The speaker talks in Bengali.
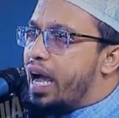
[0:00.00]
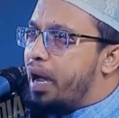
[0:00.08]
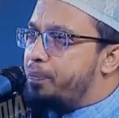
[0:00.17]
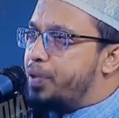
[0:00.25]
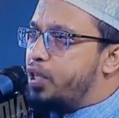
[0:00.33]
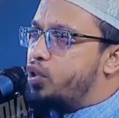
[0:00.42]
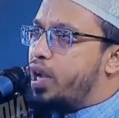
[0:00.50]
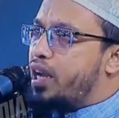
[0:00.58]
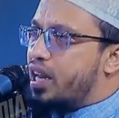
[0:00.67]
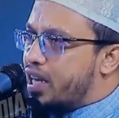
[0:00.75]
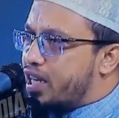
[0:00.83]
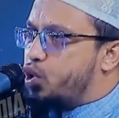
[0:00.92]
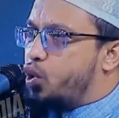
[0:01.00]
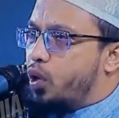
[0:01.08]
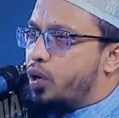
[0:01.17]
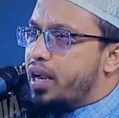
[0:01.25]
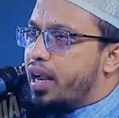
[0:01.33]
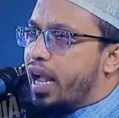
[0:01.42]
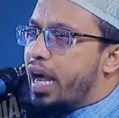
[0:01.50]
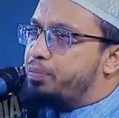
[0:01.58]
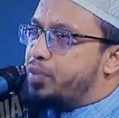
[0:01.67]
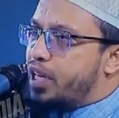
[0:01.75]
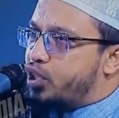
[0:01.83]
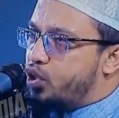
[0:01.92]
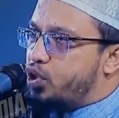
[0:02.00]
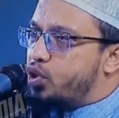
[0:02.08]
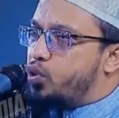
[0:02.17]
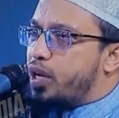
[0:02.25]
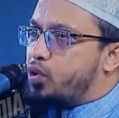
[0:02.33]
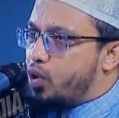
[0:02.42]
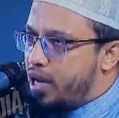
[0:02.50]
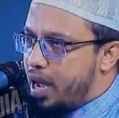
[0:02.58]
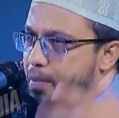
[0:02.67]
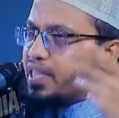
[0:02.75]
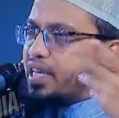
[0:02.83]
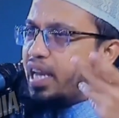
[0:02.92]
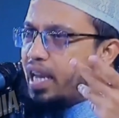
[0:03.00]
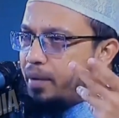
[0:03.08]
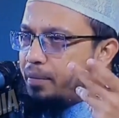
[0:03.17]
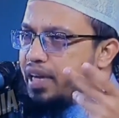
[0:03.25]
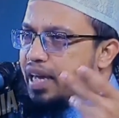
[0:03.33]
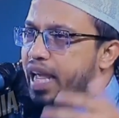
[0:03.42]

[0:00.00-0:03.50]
আপনি তো আল্লাহর রাসূল আপনার জন্য দোয়া করলে আমাদেরই লাভ